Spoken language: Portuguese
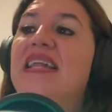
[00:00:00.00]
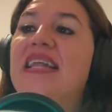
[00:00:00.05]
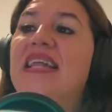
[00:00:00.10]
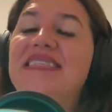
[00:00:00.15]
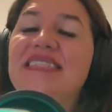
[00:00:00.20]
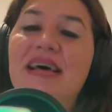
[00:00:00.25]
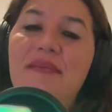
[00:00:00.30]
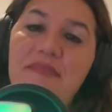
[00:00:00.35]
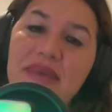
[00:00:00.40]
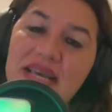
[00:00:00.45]

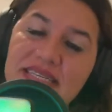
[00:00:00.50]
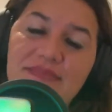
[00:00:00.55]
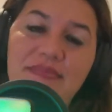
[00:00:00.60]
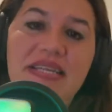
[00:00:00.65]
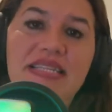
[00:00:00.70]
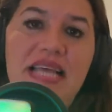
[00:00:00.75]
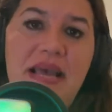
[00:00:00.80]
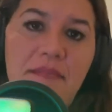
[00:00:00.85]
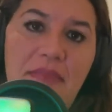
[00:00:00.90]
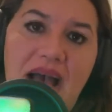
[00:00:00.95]
nessa
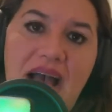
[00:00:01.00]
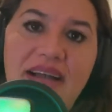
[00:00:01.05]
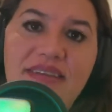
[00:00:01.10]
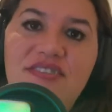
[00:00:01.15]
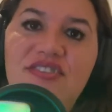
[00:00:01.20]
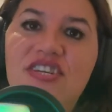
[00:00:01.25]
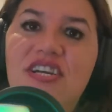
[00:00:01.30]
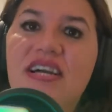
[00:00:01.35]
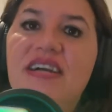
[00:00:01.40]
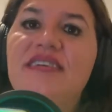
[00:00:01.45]
mesma
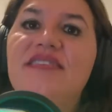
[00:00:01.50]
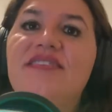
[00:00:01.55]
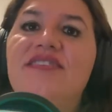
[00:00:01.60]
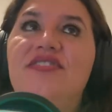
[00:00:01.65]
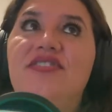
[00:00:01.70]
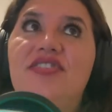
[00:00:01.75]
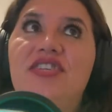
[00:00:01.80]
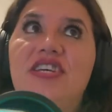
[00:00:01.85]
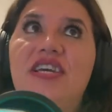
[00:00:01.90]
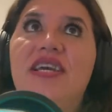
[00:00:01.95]
temática
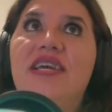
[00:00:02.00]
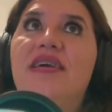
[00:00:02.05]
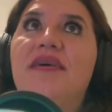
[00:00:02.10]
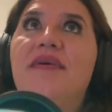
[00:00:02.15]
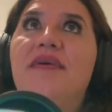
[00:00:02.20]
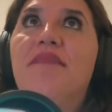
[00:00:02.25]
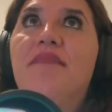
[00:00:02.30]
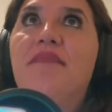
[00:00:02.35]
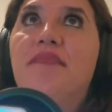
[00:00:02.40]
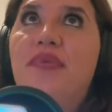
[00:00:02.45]
de
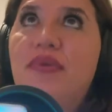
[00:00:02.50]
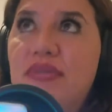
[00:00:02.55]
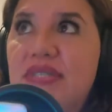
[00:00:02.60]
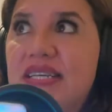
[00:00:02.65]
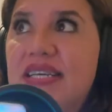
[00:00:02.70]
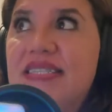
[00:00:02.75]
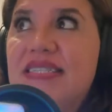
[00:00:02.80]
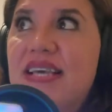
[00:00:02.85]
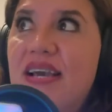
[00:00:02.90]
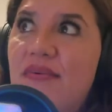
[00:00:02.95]

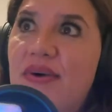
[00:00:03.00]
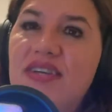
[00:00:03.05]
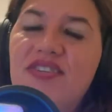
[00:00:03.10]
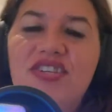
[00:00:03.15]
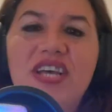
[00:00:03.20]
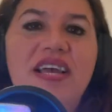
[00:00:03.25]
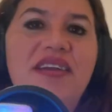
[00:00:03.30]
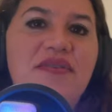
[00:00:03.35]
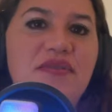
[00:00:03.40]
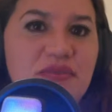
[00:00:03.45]
buscas que eu
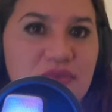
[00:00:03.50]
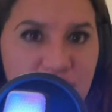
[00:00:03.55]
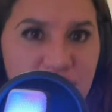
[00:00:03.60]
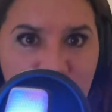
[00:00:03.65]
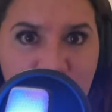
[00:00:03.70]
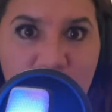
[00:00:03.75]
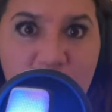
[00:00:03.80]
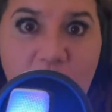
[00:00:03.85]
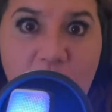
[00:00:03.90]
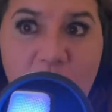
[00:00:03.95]
achei no
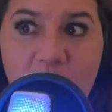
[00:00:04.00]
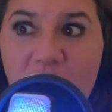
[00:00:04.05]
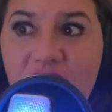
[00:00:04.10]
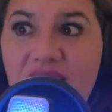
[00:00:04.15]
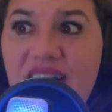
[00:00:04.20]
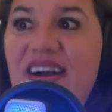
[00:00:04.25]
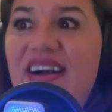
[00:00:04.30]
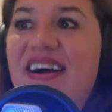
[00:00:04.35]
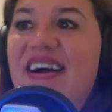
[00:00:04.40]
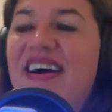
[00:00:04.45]
Google.